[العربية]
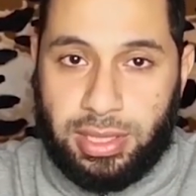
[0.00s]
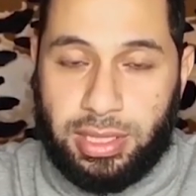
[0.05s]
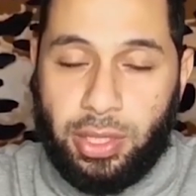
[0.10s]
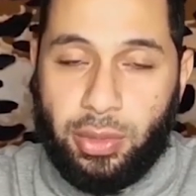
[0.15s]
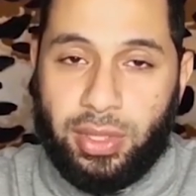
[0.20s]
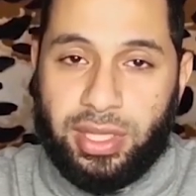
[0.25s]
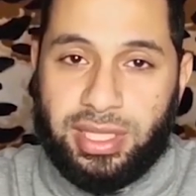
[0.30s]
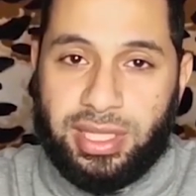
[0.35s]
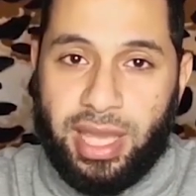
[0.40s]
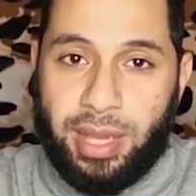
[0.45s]

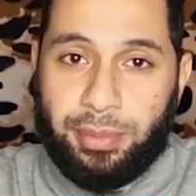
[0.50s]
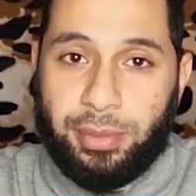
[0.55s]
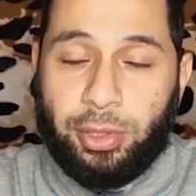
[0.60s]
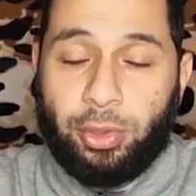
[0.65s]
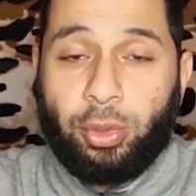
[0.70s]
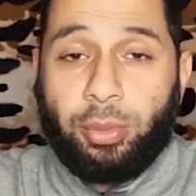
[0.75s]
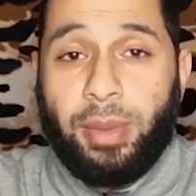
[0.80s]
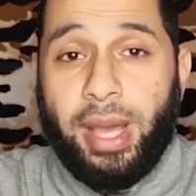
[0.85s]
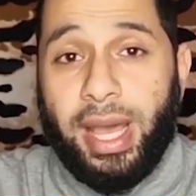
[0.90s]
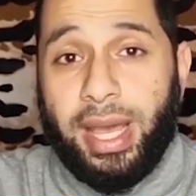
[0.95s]
سواء
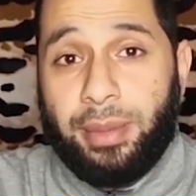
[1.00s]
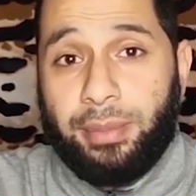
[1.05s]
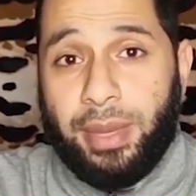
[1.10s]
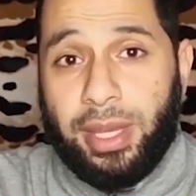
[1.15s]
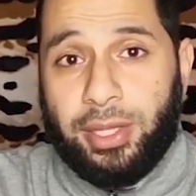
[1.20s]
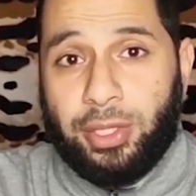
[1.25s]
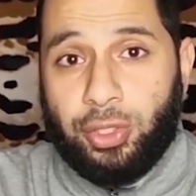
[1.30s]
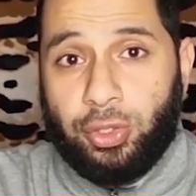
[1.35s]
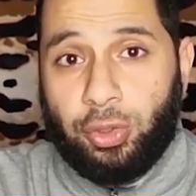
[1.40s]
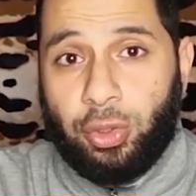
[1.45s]
استعملته مع
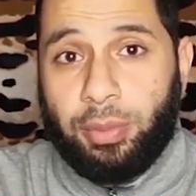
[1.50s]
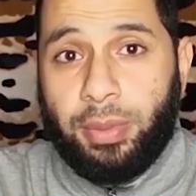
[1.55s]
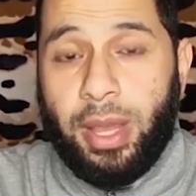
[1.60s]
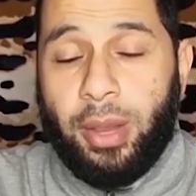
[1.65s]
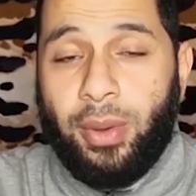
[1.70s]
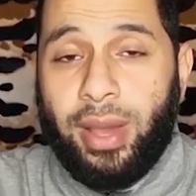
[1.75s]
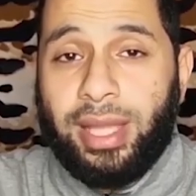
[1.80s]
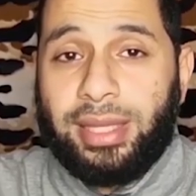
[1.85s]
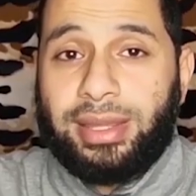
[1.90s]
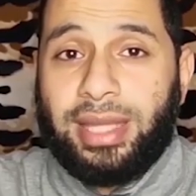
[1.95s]
ماء الشرب
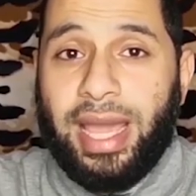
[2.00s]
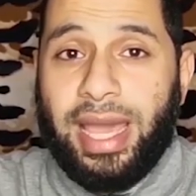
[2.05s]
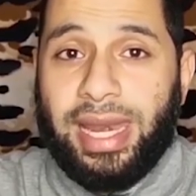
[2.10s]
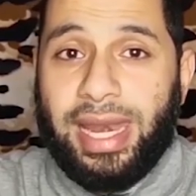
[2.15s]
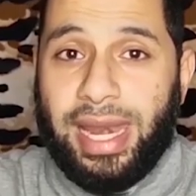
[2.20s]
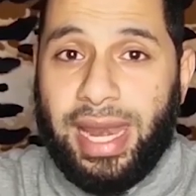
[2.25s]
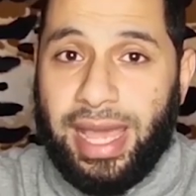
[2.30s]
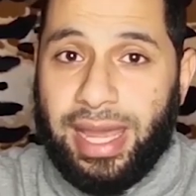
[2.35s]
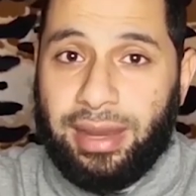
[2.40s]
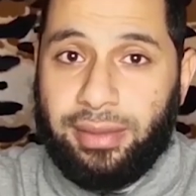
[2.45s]
او حتى
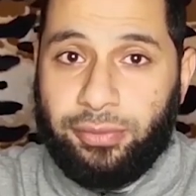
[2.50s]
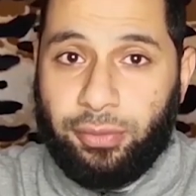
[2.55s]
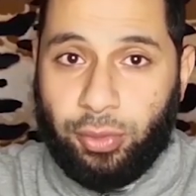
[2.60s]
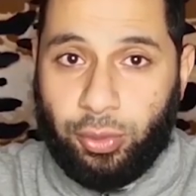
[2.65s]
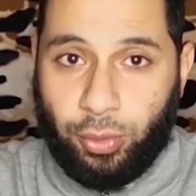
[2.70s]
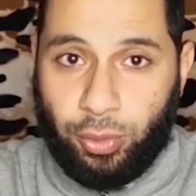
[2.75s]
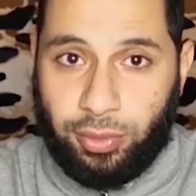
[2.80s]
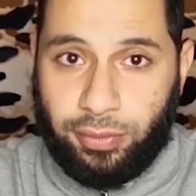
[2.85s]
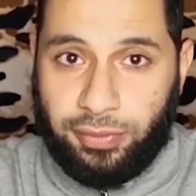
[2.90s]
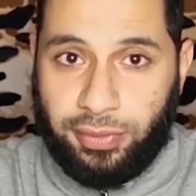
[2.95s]
على العلف
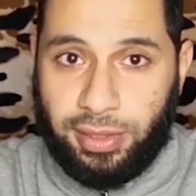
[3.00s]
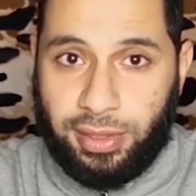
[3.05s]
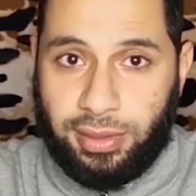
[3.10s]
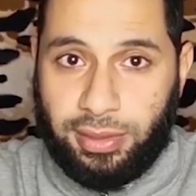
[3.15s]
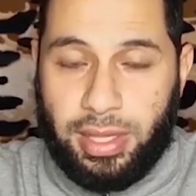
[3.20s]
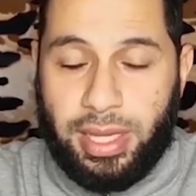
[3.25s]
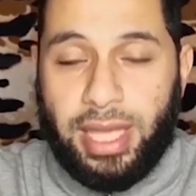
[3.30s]
والكلفة